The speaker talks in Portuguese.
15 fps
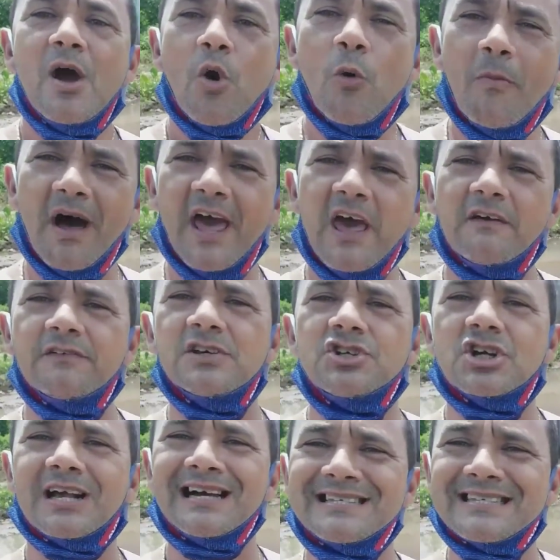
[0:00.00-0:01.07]
uma
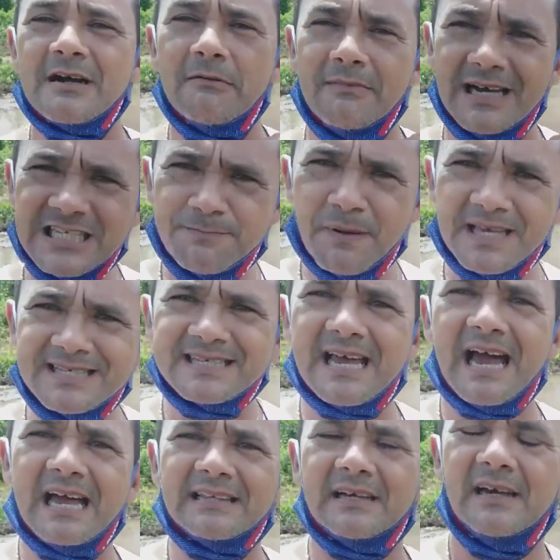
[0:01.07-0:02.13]
reivindicação mais
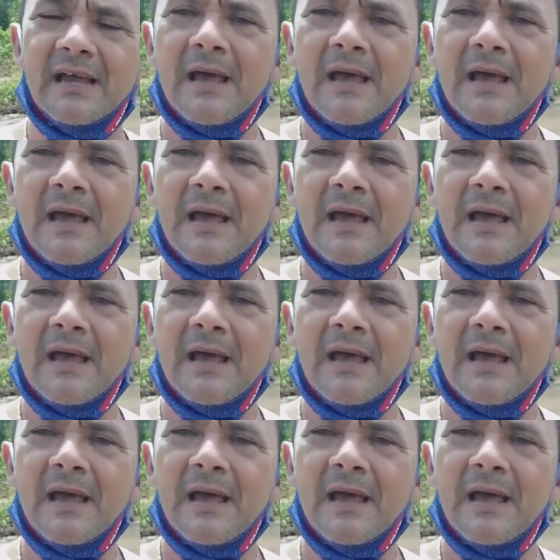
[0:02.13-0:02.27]
pesada